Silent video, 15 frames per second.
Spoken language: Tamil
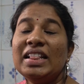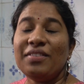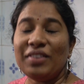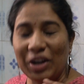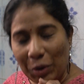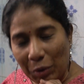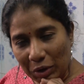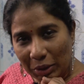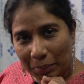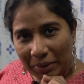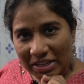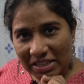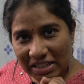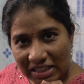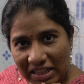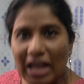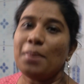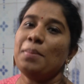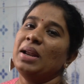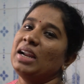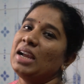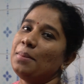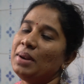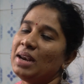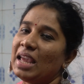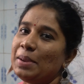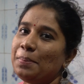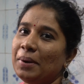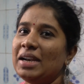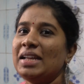வீடியோ உங்களுக்கு பிடிச்சிருந்தா மறக்காம
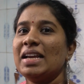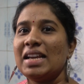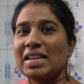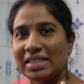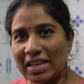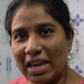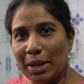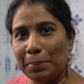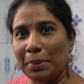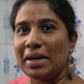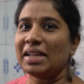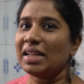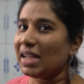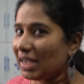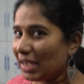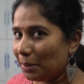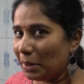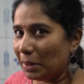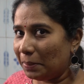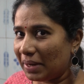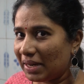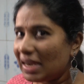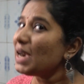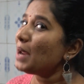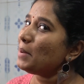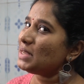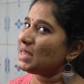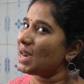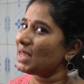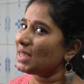லைக் பண்ணுங்க ஷேர் பண்ணுங்க கமெண்ட் பண்ணுங்க
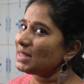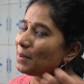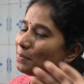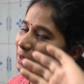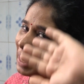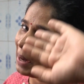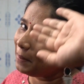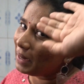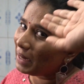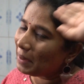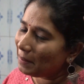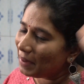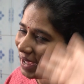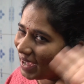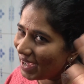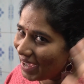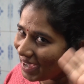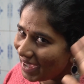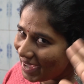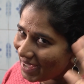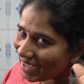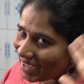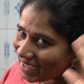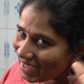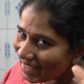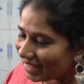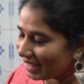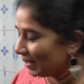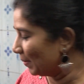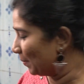நம்ம சேனலுக்கு சப்ஸ்கிரைப் பண்ணுங்க பாய்